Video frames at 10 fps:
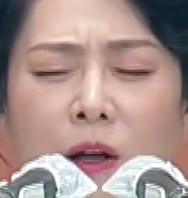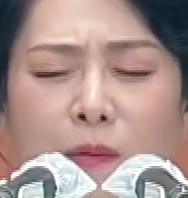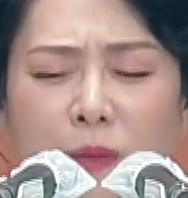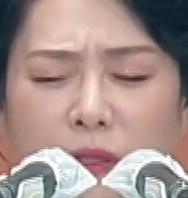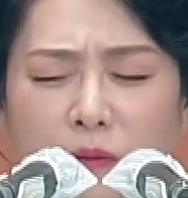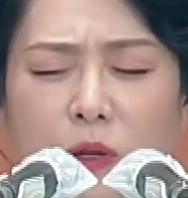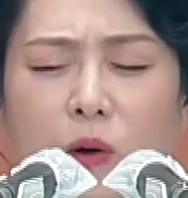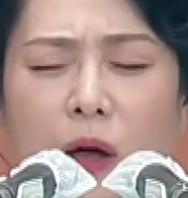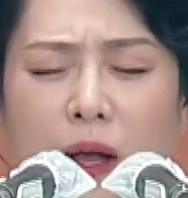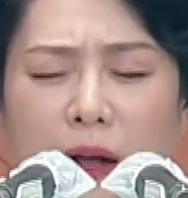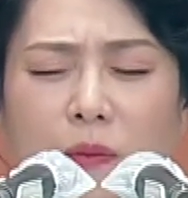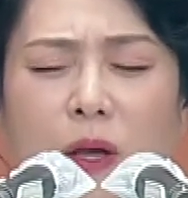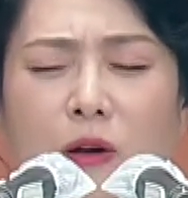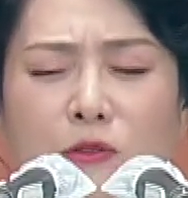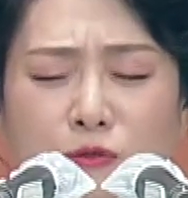믿음으로
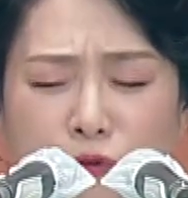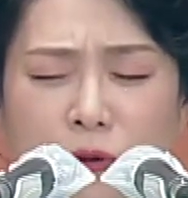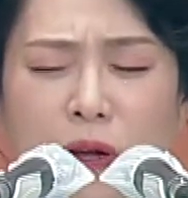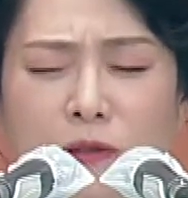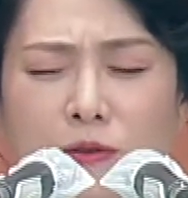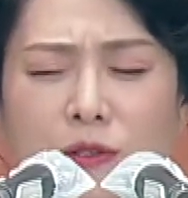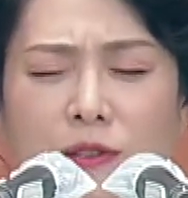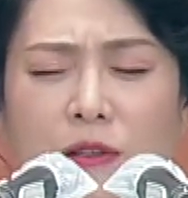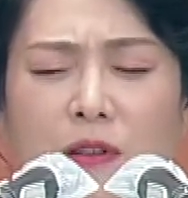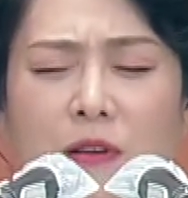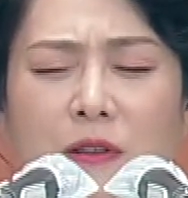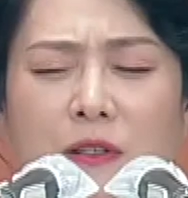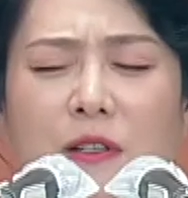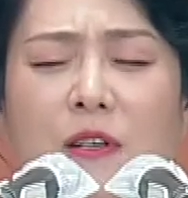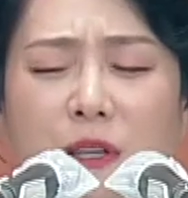행하며 순종할 수 있었던
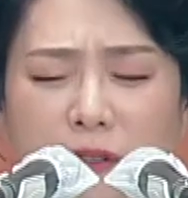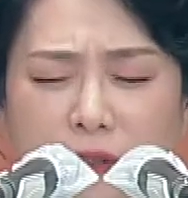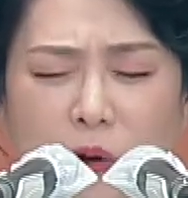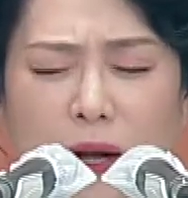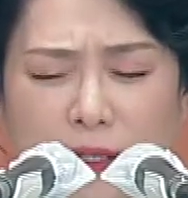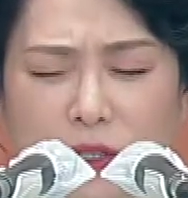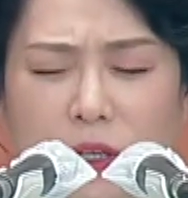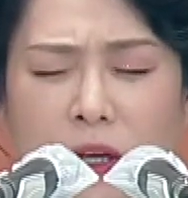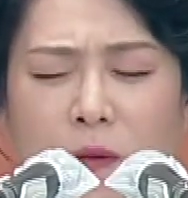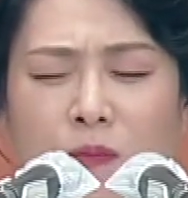그 의인들과 같이